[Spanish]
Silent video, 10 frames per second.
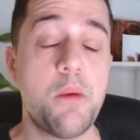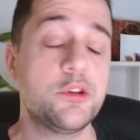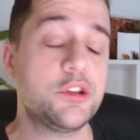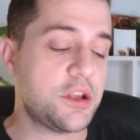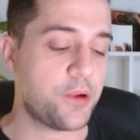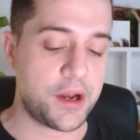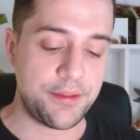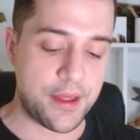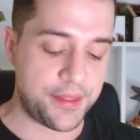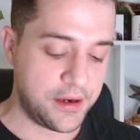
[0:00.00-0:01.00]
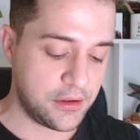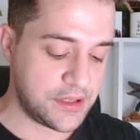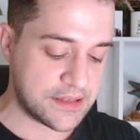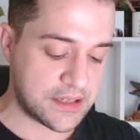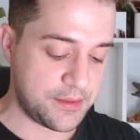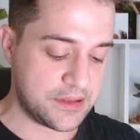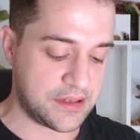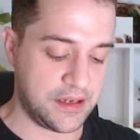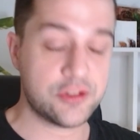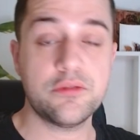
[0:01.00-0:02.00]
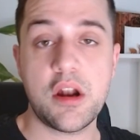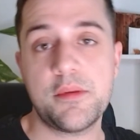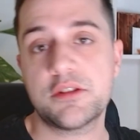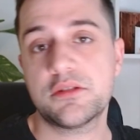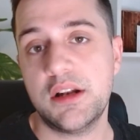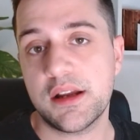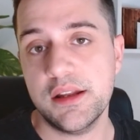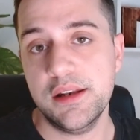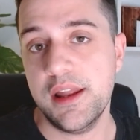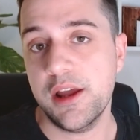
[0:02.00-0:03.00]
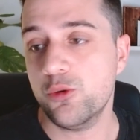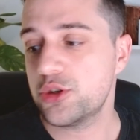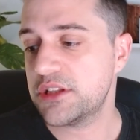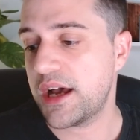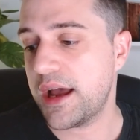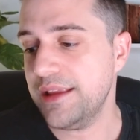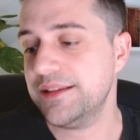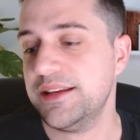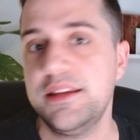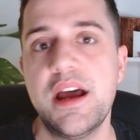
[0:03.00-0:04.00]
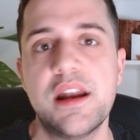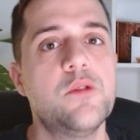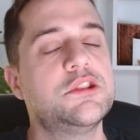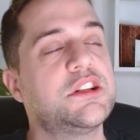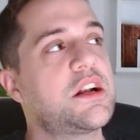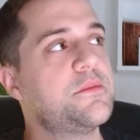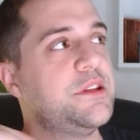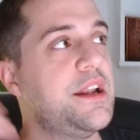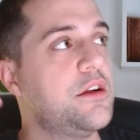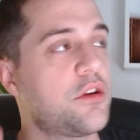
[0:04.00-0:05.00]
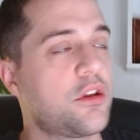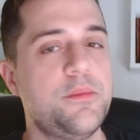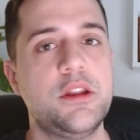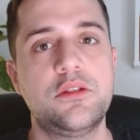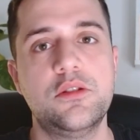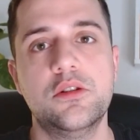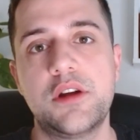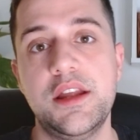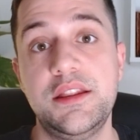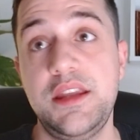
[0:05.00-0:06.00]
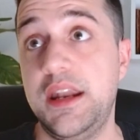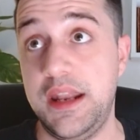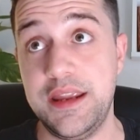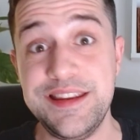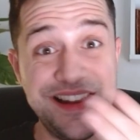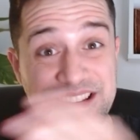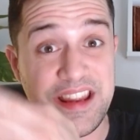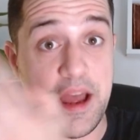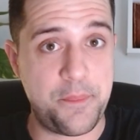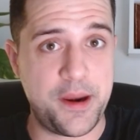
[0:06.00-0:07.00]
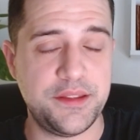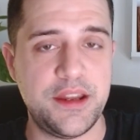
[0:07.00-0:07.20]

mucho tiempo queriendo hacerlo, ya sabéis que soy una persona a la que le gusta enseñar, le gusta transmitir el conocimiento que tiene y el que aprende